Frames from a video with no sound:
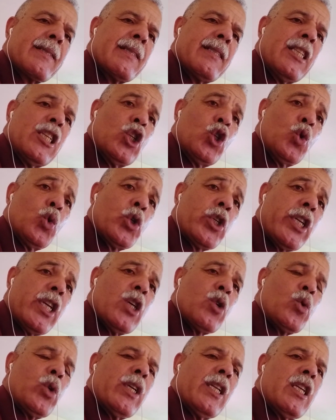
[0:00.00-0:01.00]

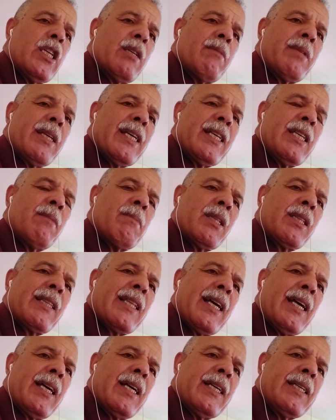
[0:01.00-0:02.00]
ليشير إليهم دائما
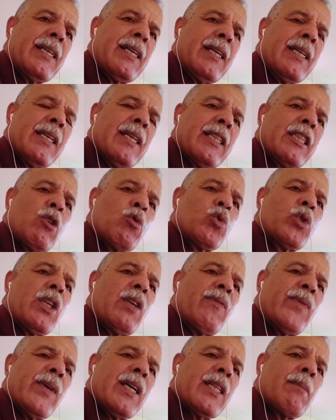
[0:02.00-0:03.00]
ضحايا
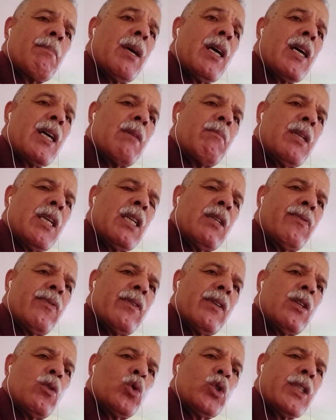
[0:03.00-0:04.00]
توظيفات ما قبل
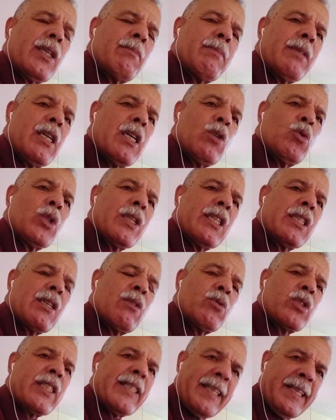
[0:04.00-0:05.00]

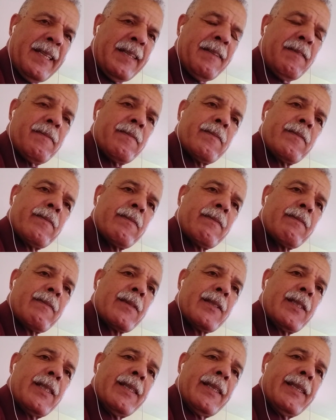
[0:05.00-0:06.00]
1993
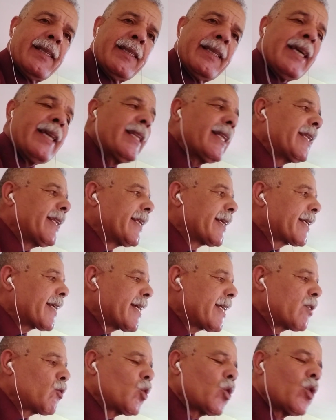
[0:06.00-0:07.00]
يعني اللي
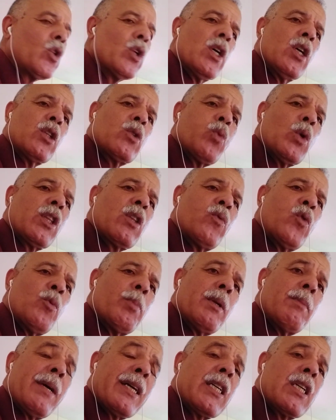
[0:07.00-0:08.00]
كانوا توظفوا
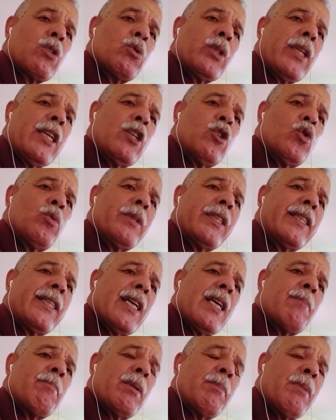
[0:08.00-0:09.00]
بالبكر وتعينوا
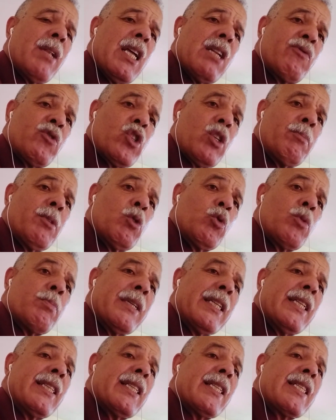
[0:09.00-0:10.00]
بالثامن من
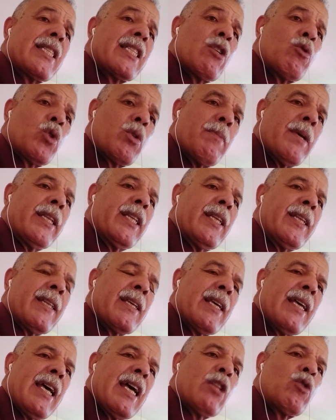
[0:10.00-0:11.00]
1980 ل
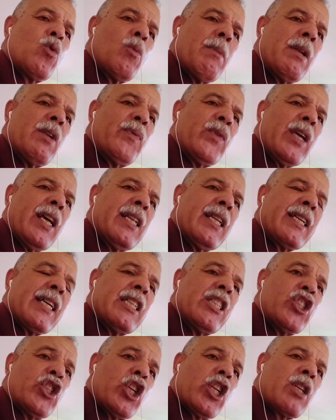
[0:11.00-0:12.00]
86 هذو هما الفئه اللي
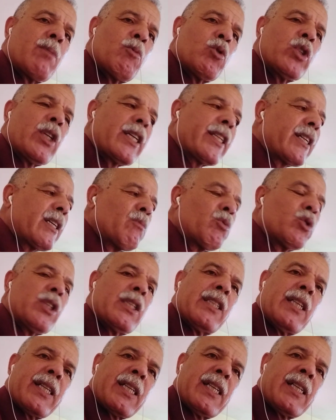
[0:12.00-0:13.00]
كانت جد
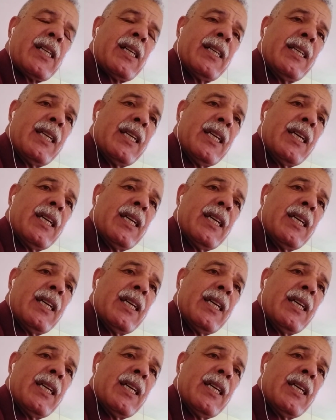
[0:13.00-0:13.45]
متضرره